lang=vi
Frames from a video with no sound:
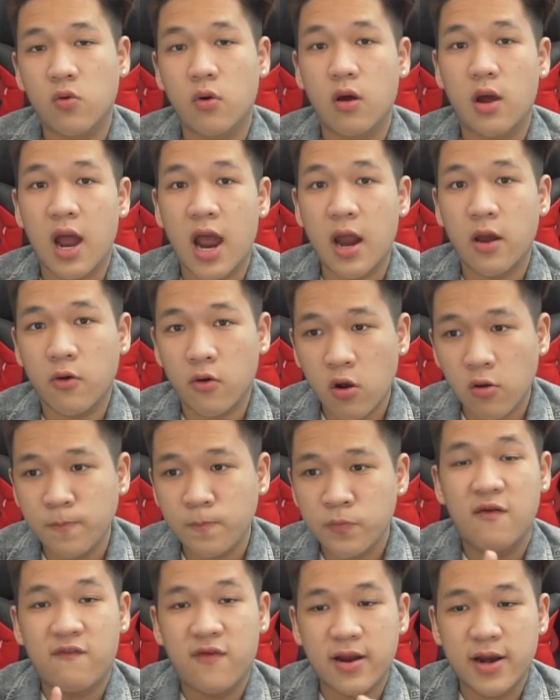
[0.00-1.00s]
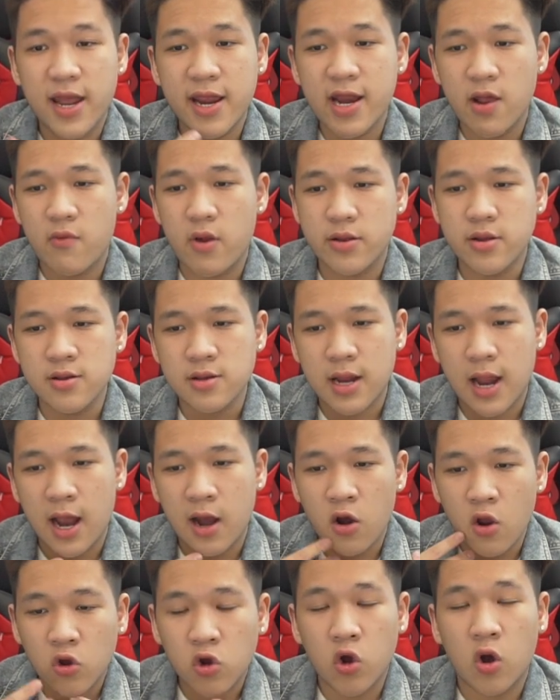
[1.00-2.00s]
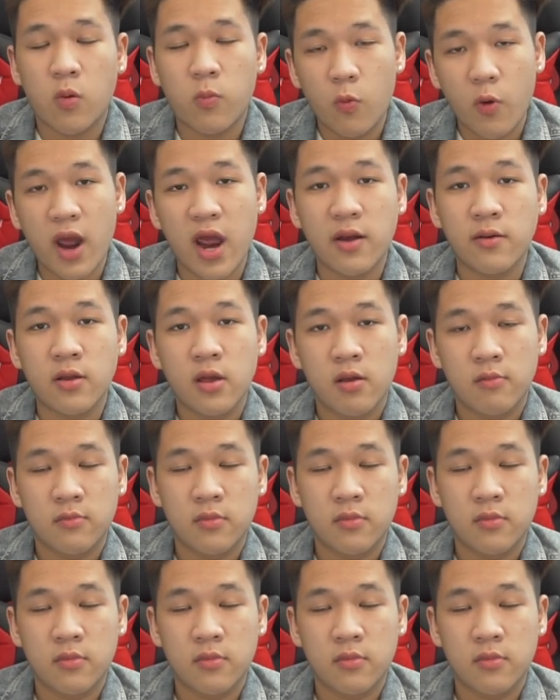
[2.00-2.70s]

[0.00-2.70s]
của Hyrod và đây đều là những cái local brand